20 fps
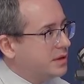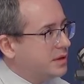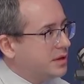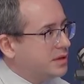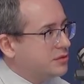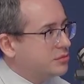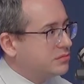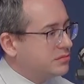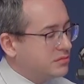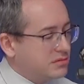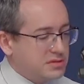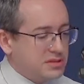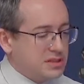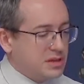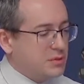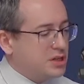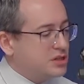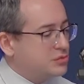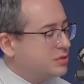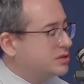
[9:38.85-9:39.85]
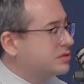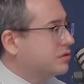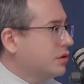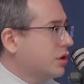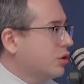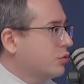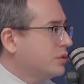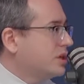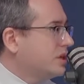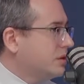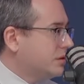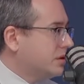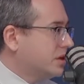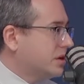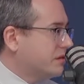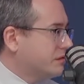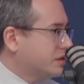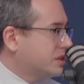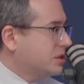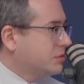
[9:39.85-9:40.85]
Et donc, ça marche parce que la, la
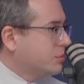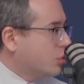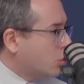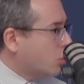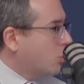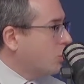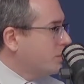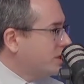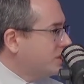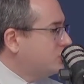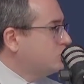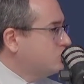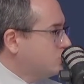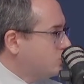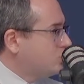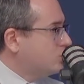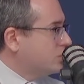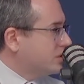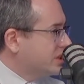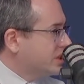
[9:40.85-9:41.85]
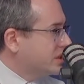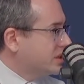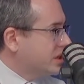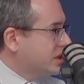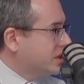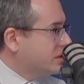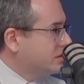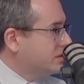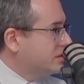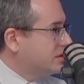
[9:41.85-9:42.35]
victime remet toujours derrière.